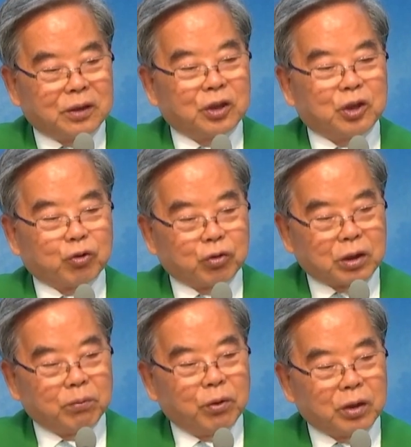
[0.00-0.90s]
저집
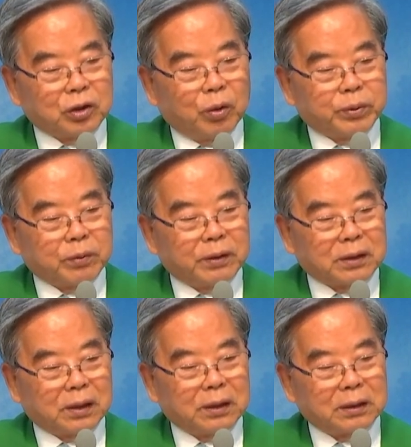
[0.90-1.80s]
구석 먹을 것도
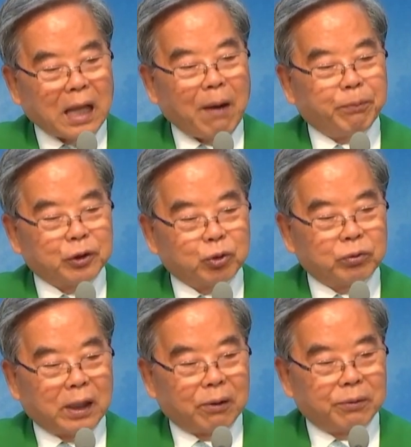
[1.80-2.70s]
없으면서 다
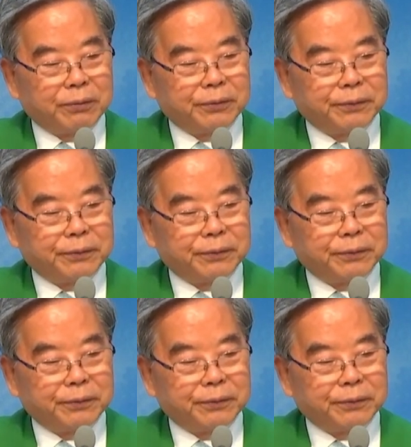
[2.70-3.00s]
퍼준다고.